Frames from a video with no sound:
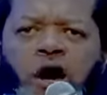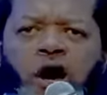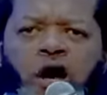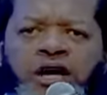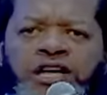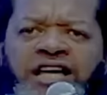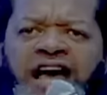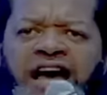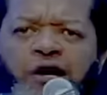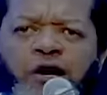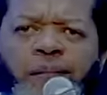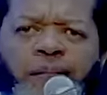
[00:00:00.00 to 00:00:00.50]

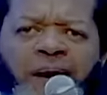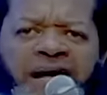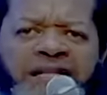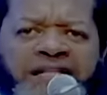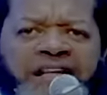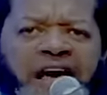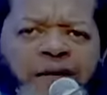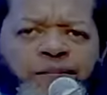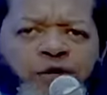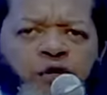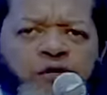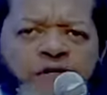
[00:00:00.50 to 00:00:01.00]
Quand il y a le
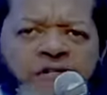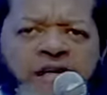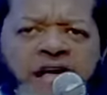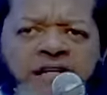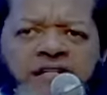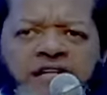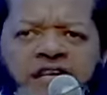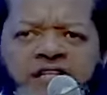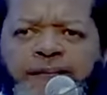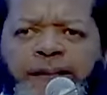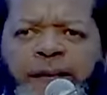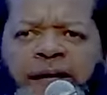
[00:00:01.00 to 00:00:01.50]
baptême du
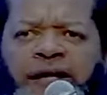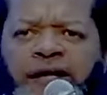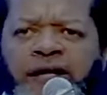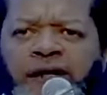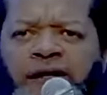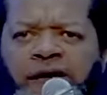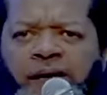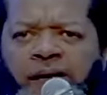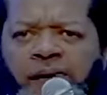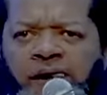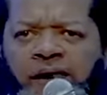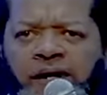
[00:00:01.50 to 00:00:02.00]

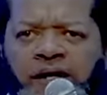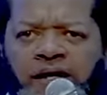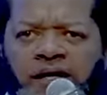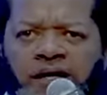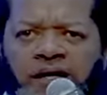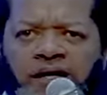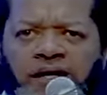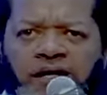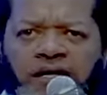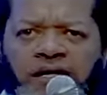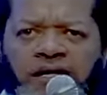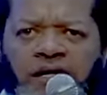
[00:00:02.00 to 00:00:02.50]
Saint-Esprit,
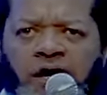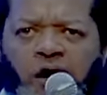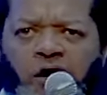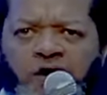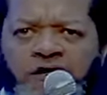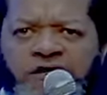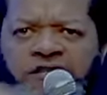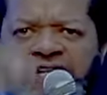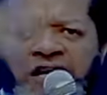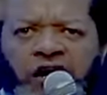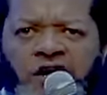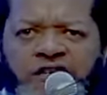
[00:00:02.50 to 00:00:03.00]
il y
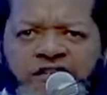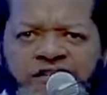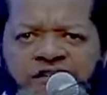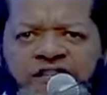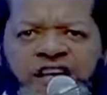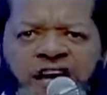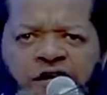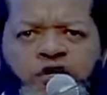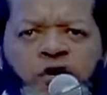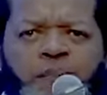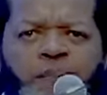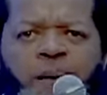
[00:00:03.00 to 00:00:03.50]
a aussi le
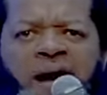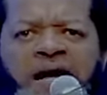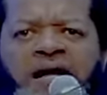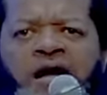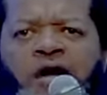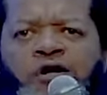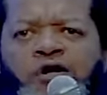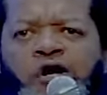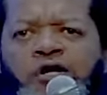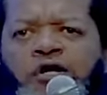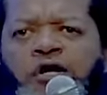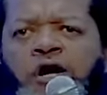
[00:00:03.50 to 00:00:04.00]
signe du
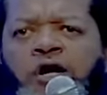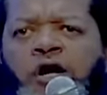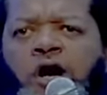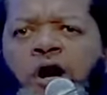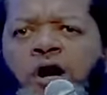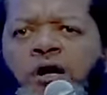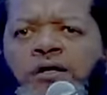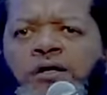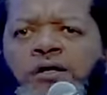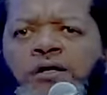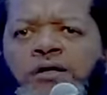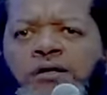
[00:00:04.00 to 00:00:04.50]
parler en d'autres
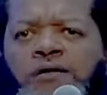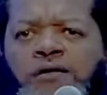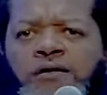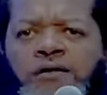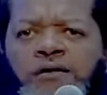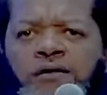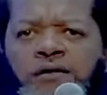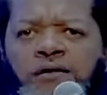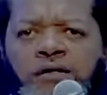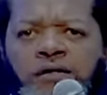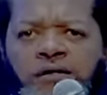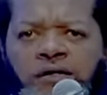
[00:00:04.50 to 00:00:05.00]
langues.
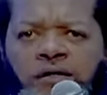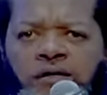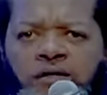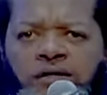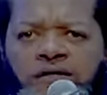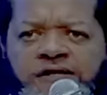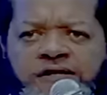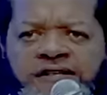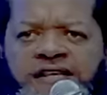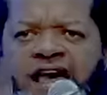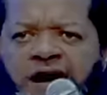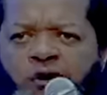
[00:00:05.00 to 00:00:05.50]

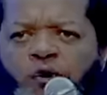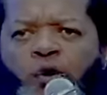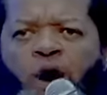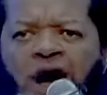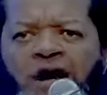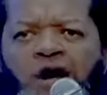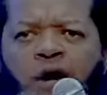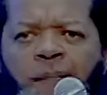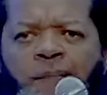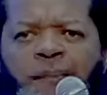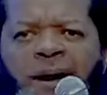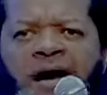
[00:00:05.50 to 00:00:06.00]
C'est
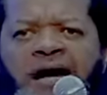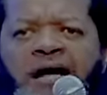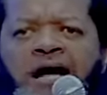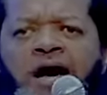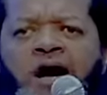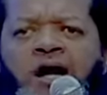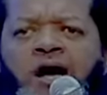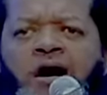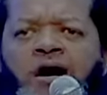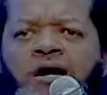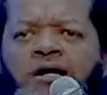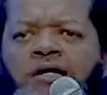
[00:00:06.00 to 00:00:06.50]
quoi le
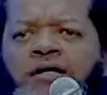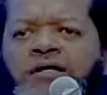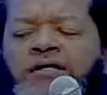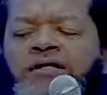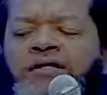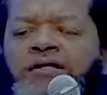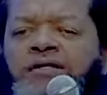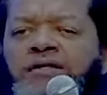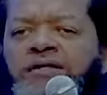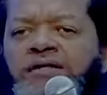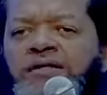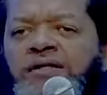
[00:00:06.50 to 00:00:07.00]
parler en langue
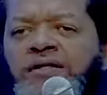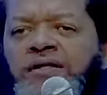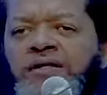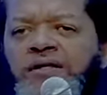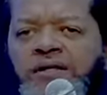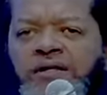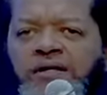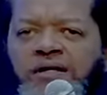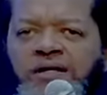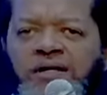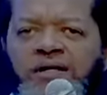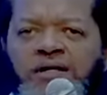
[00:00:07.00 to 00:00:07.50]

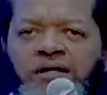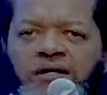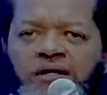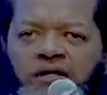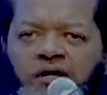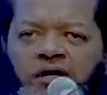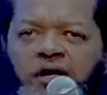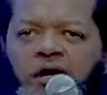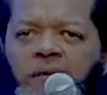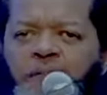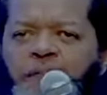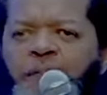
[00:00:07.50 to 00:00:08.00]

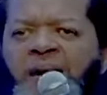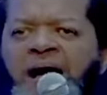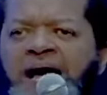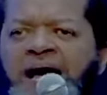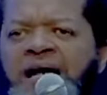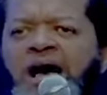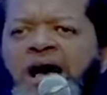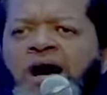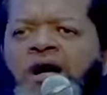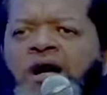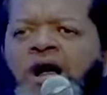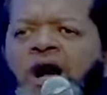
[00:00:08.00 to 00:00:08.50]
Le
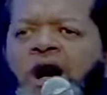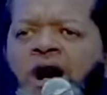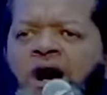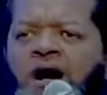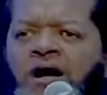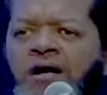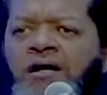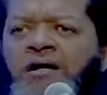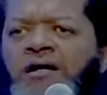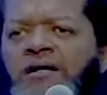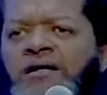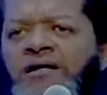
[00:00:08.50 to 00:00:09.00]
parler en
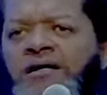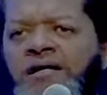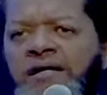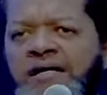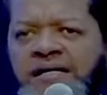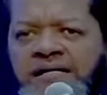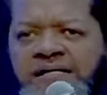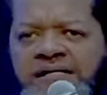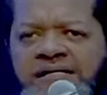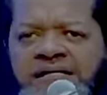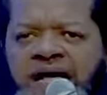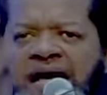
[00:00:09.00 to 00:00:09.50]
langue,
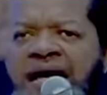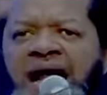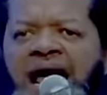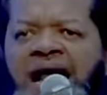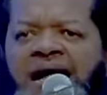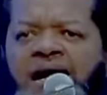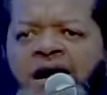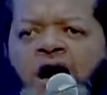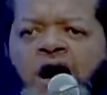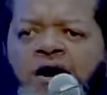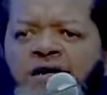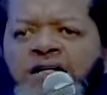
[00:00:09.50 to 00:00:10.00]
c'est
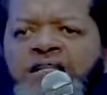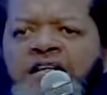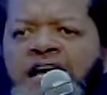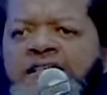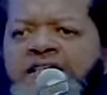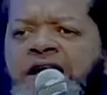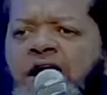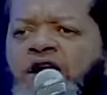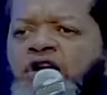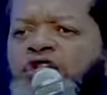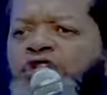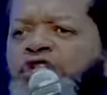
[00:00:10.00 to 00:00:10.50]
la langue
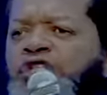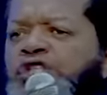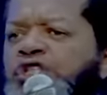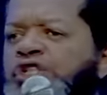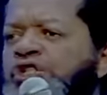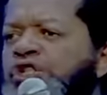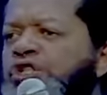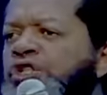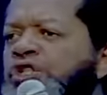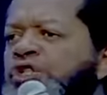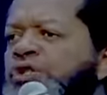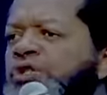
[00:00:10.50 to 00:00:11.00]
des
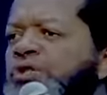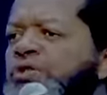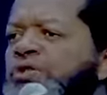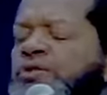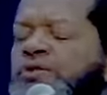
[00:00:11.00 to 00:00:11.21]
anges.